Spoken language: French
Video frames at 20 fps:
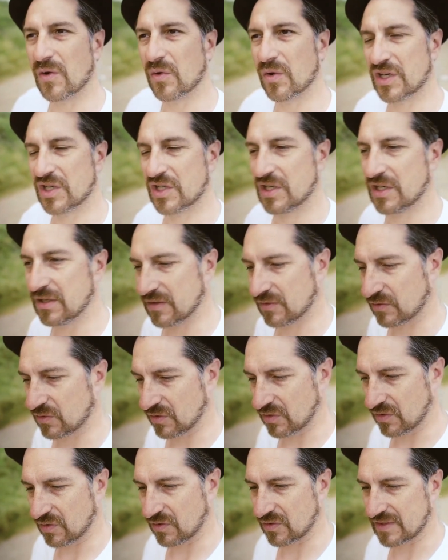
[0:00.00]
l'origine de
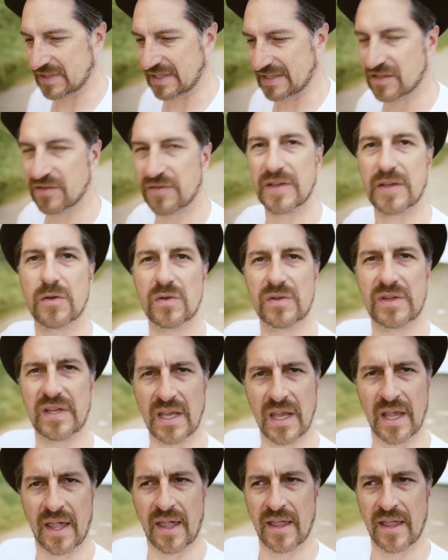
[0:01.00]
euh, cette difficulté